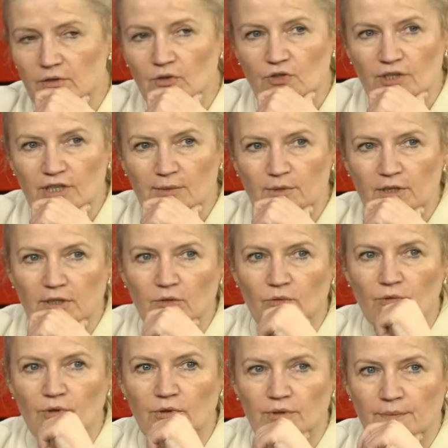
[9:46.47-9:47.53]
no czekamy, jak
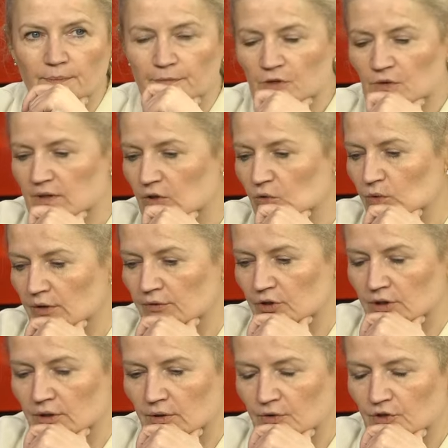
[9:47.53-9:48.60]
zostaną
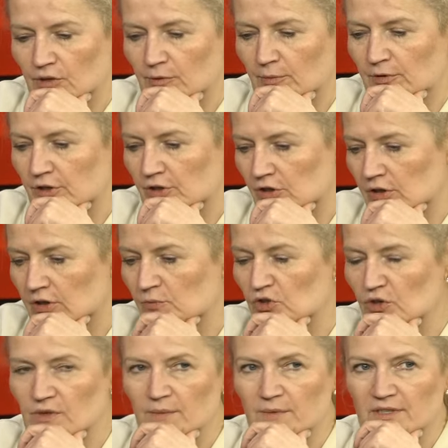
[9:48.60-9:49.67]
ujawnione te osoby, przecież one
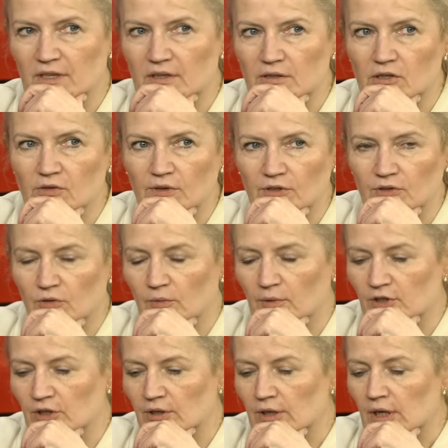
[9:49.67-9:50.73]
muszą same zdecydować, kto
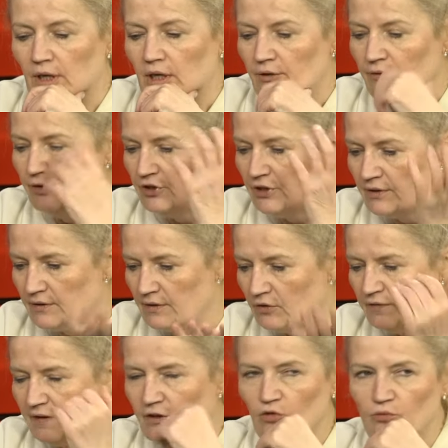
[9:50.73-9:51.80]
będzie, wyjdzie z
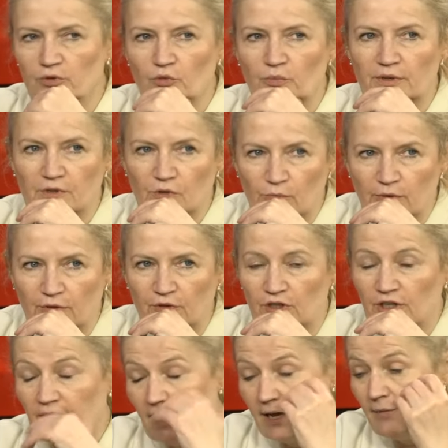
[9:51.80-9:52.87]
otwartą przyłbicą i powie,
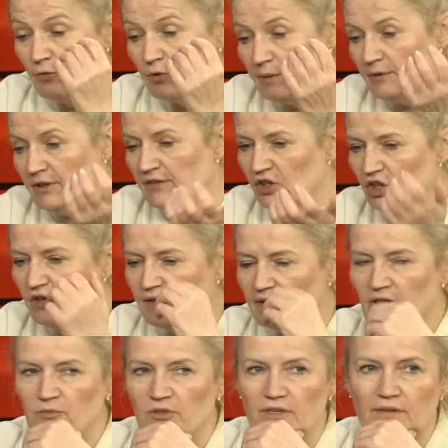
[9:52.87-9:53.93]
że tak, byłem
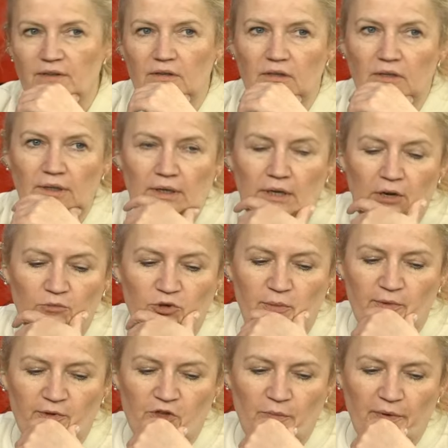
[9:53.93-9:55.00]
inwigilowany przez, y, przy
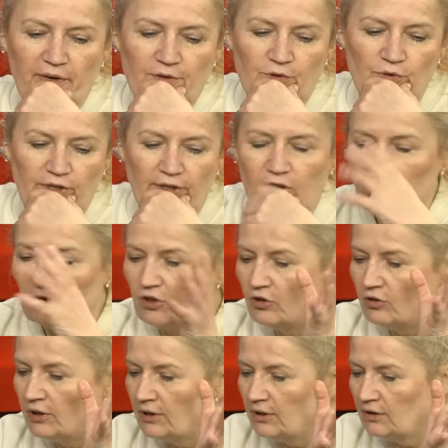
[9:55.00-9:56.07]
pomocy Pegasusa. Dobrze,
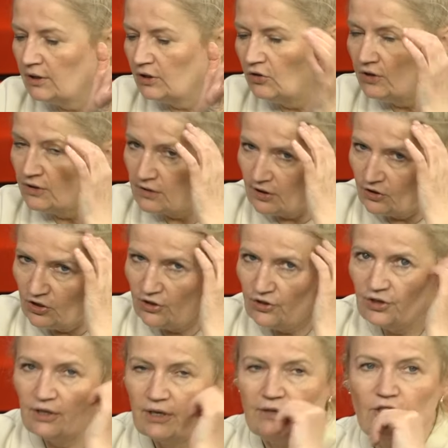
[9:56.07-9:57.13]
to na, na koniec tej
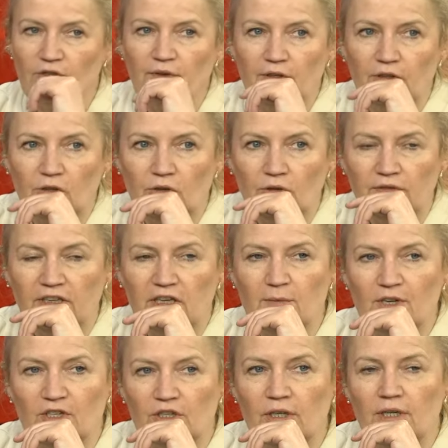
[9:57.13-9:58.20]
części radiowej to w takim
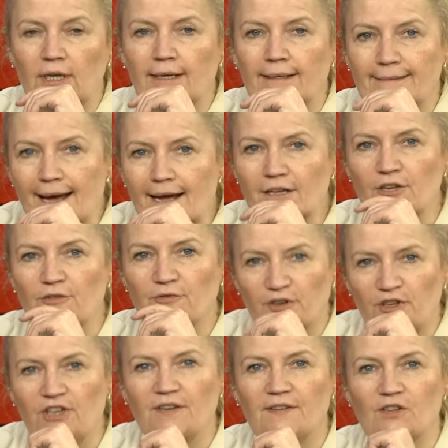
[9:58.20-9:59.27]
razie jaki
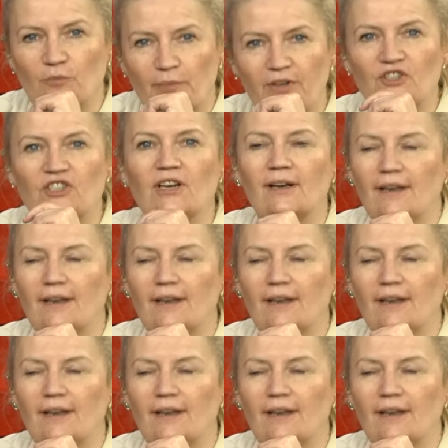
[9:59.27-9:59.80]
wynik zdobędzie